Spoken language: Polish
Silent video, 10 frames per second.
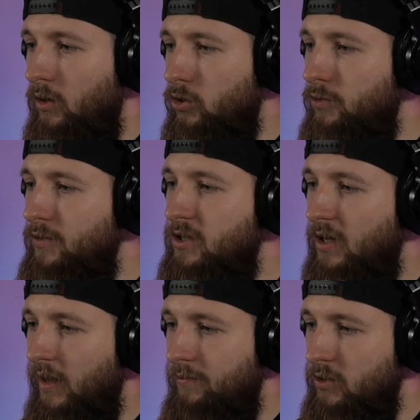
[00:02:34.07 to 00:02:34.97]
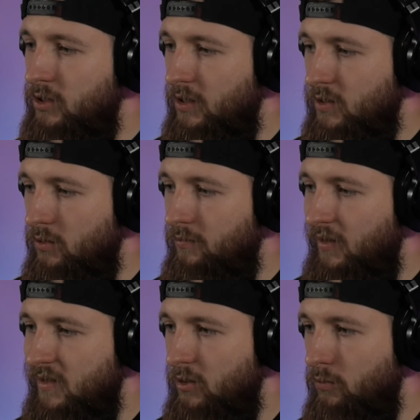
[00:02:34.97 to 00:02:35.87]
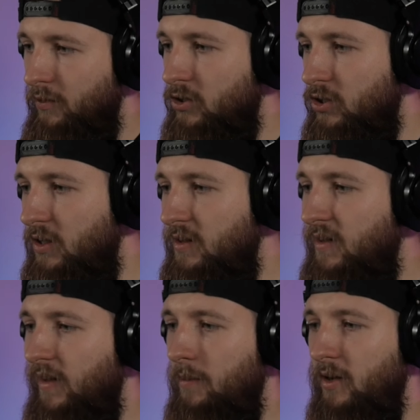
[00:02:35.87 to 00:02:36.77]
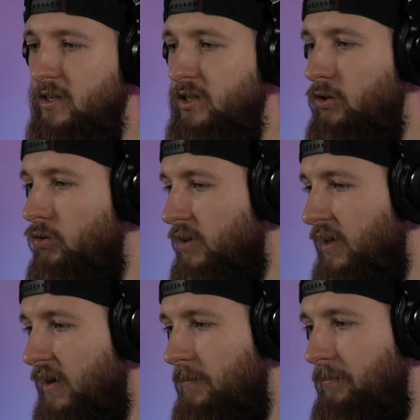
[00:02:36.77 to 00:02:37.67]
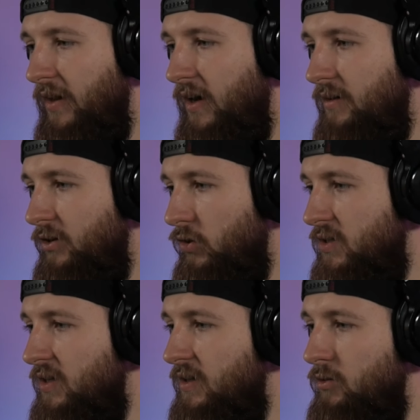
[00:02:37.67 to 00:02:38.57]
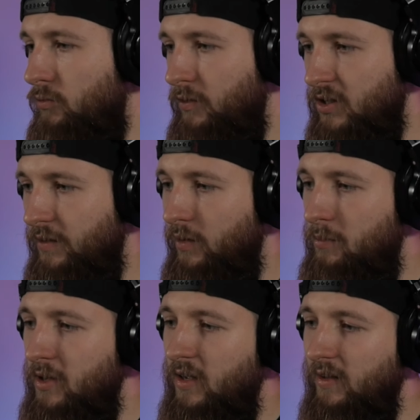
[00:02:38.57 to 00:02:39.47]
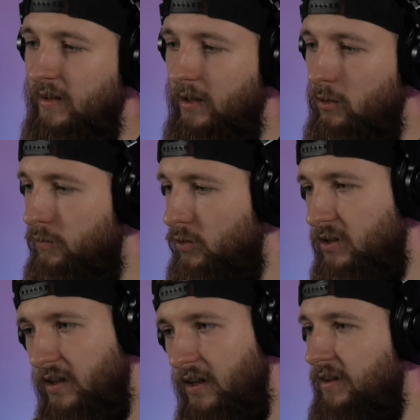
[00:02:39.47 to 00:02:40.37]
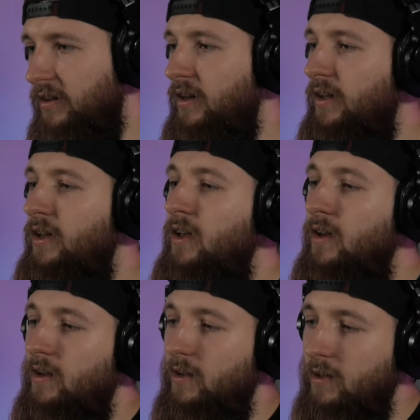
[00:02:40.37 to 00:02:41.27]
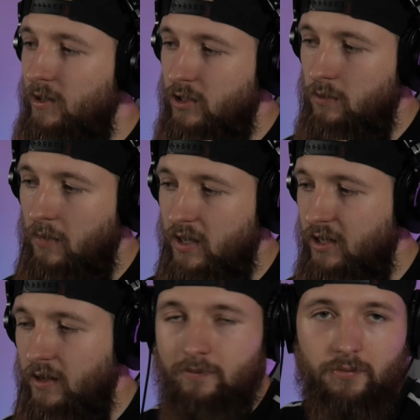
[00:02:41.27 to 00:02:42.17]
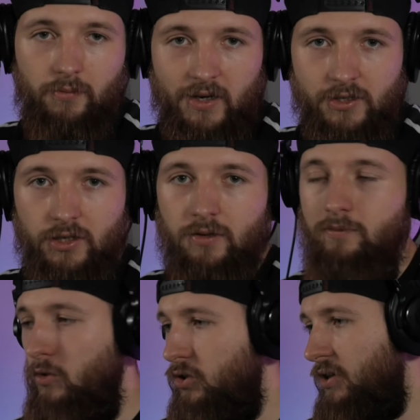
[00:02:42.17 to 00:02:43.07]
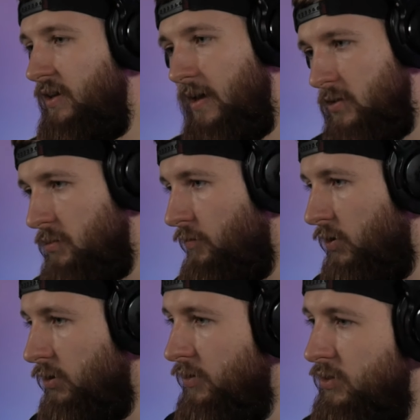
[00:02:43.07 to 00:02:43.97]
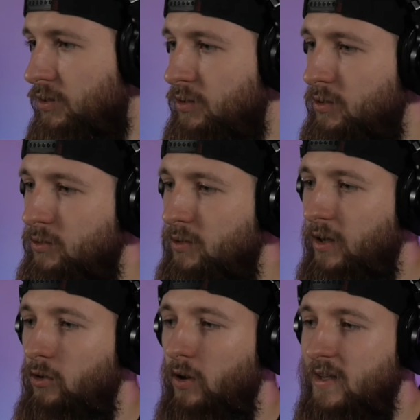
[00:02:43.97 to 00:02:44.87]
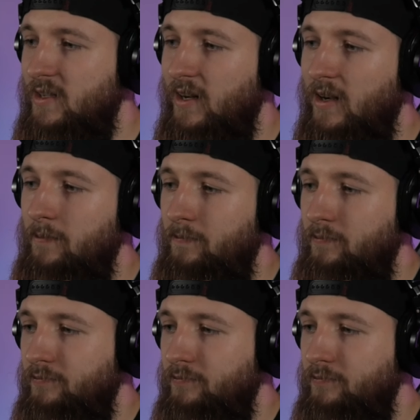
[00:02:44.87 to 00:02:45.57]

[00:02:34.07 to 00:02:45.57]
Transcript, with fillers: Oczywiście, jak widzicie, są wersje również inne na Bungee Corda, na Velocity, również na Fabrika, na Neoforge itd., tak itd. Tak e, jeżeli macie Bungee, możecie tam sobie władować e, tego geysera.